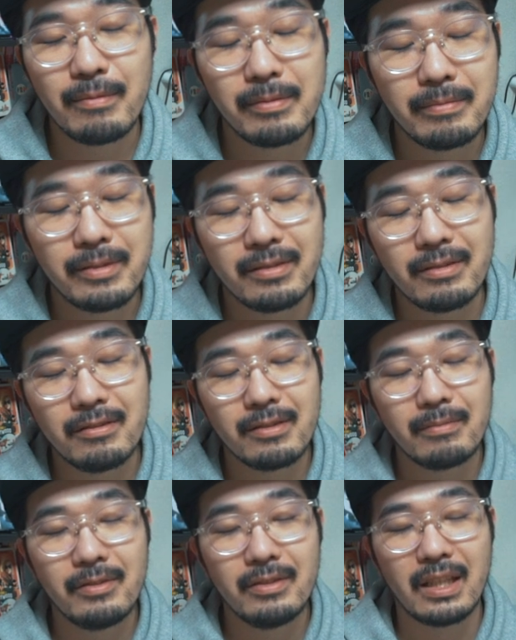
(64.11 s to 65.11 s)

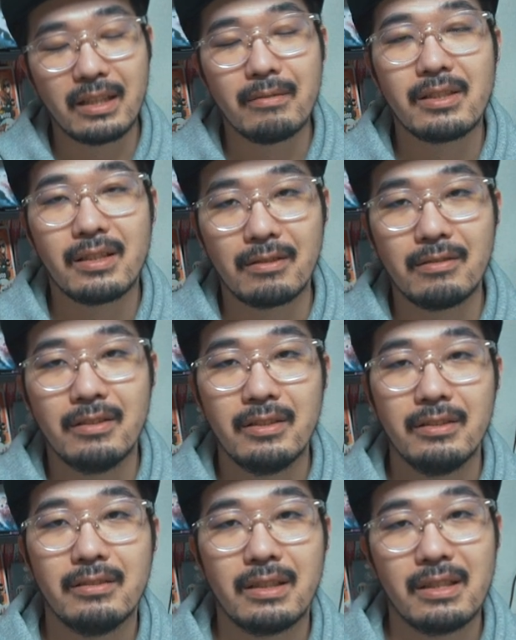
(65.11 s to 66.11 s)
ムオブスローンズもやってましたと
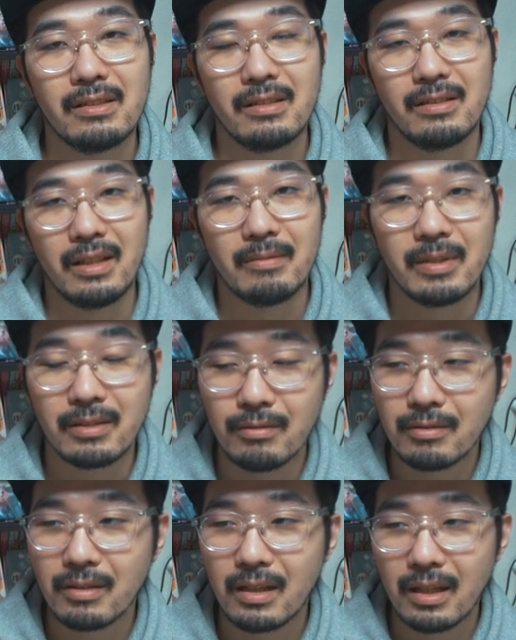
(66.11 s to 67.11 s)
いう感じですね。まあ、
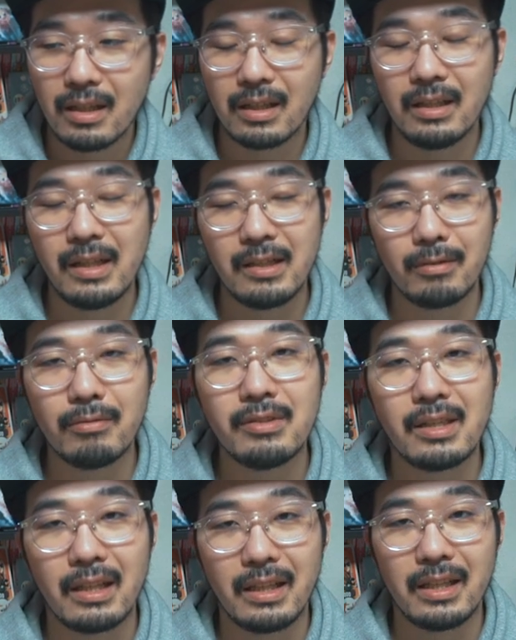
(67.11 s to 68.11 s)
そっからかなり
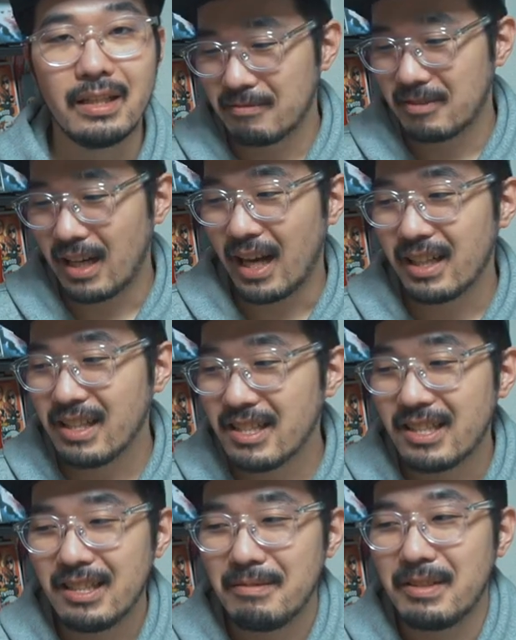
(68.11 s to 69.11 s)
ドンシャリ、もう
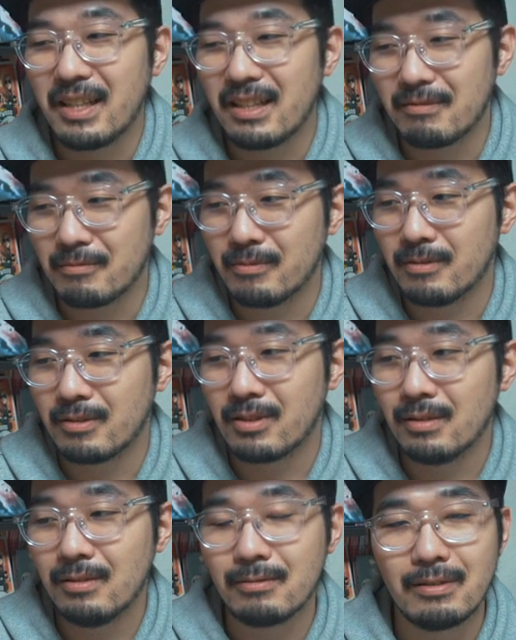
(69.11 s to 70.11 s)
アリジーみたいな、もう
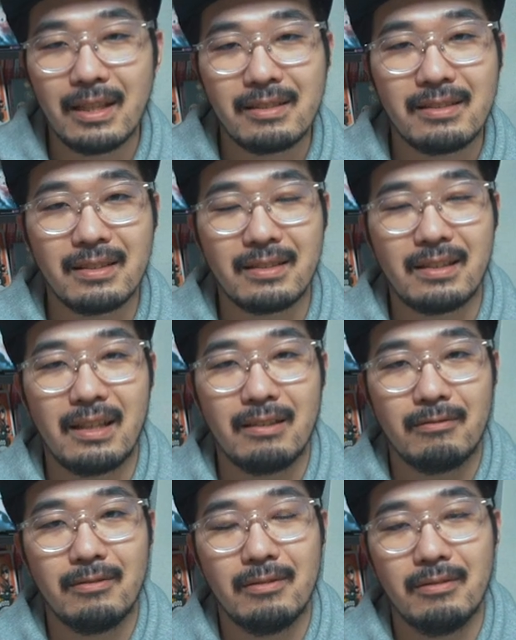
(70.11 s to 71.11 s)
超娯楽作から
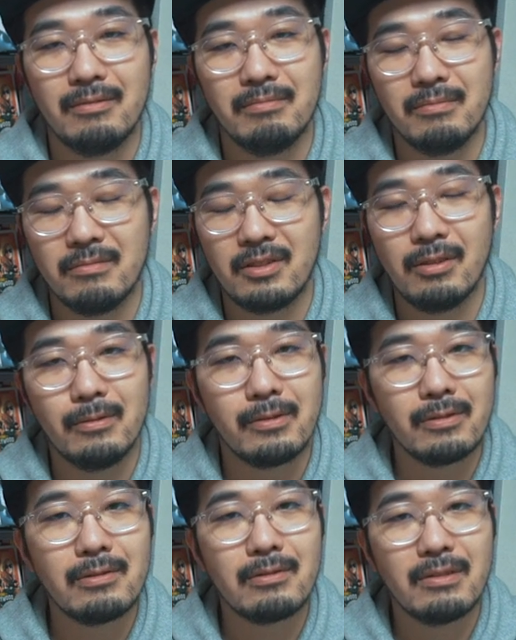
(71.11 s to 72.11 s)
こう、超
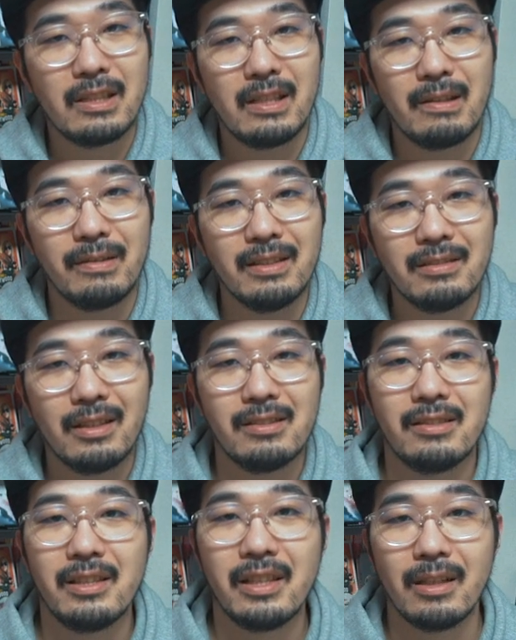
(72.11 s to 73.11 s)
重厚なね、
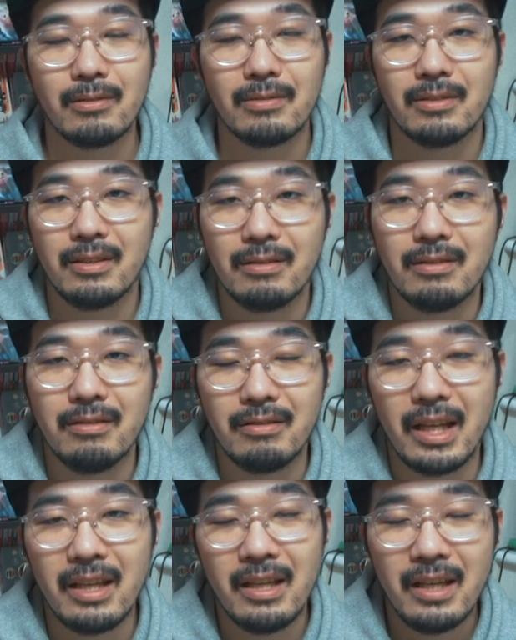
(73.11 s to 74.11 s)
ファンタジー映画を撮ってるっていう
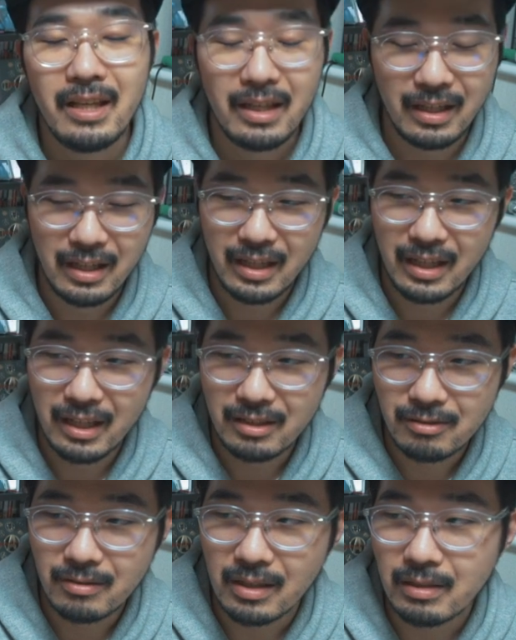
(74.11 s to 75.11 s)
ね。
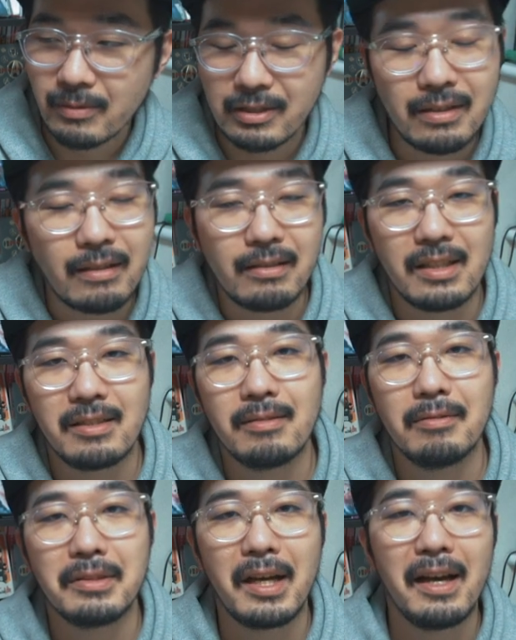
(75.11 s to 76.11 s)
えー、ちょっと頭クラクラし
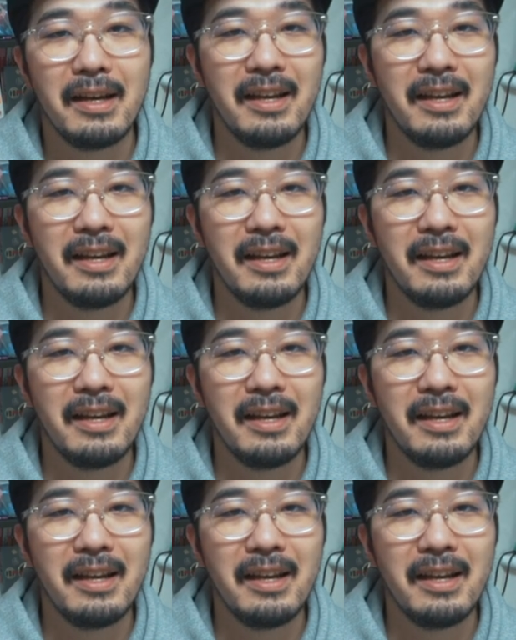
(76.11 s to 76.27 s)
そうな